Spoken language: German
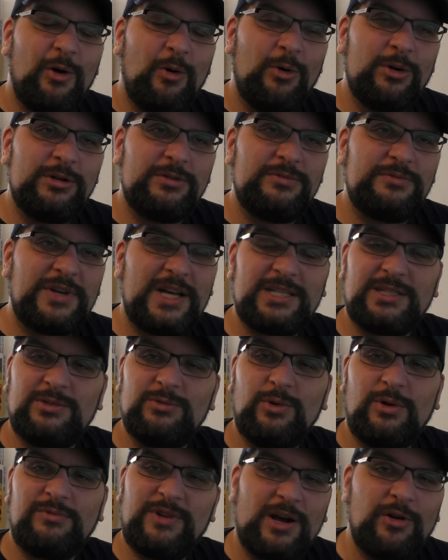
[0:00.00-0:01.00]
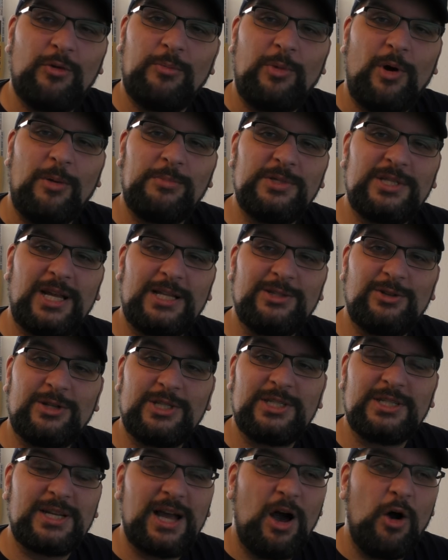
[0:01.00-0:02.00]
und fast nur Funko Pops,
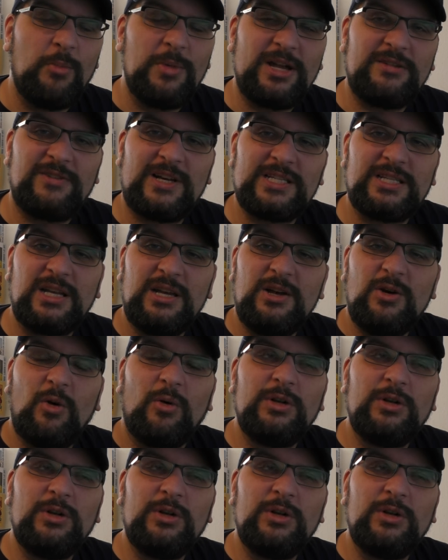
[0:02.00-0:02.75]
ansonsten kaum etwas.